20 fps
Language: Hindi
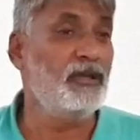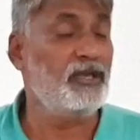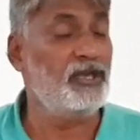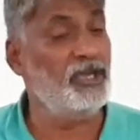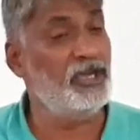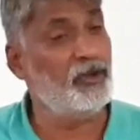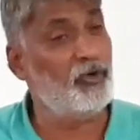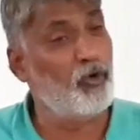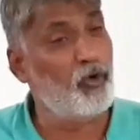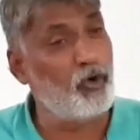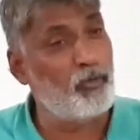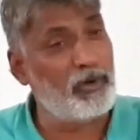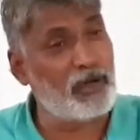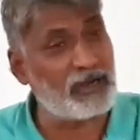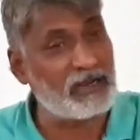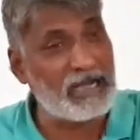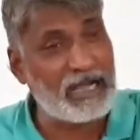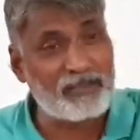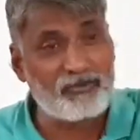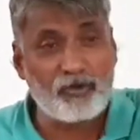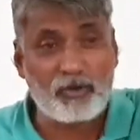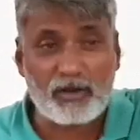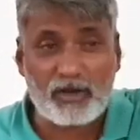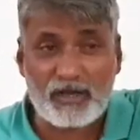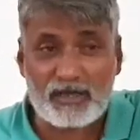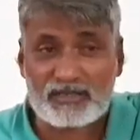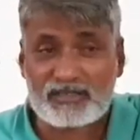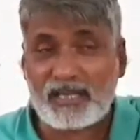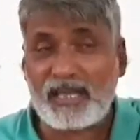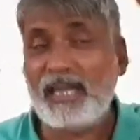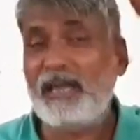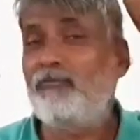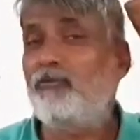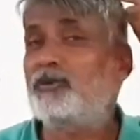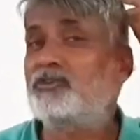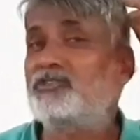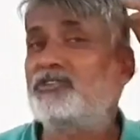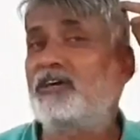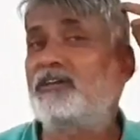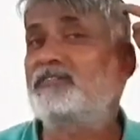कि गोबर का जो रस है
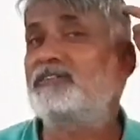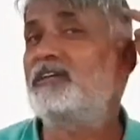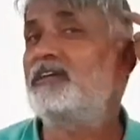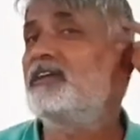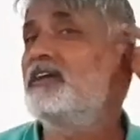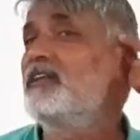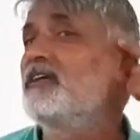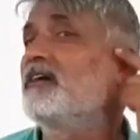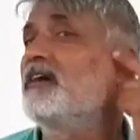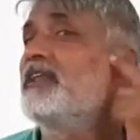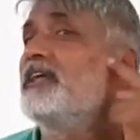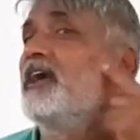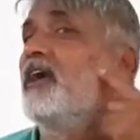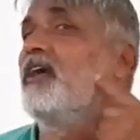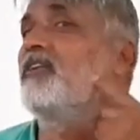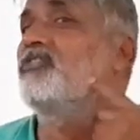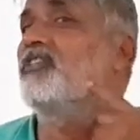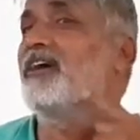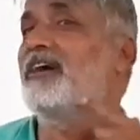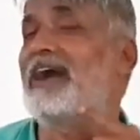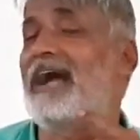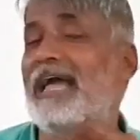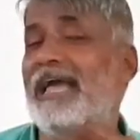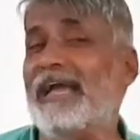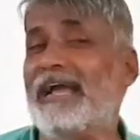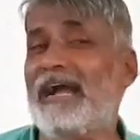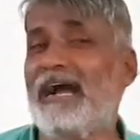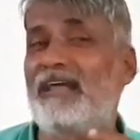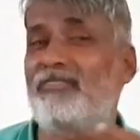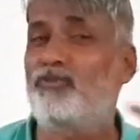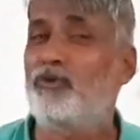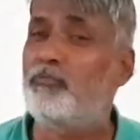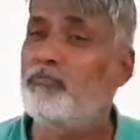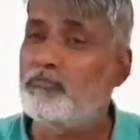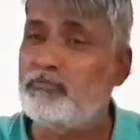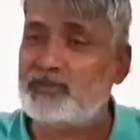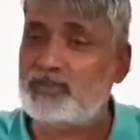वो सर से गिरकर यहाँ तक आएगा तो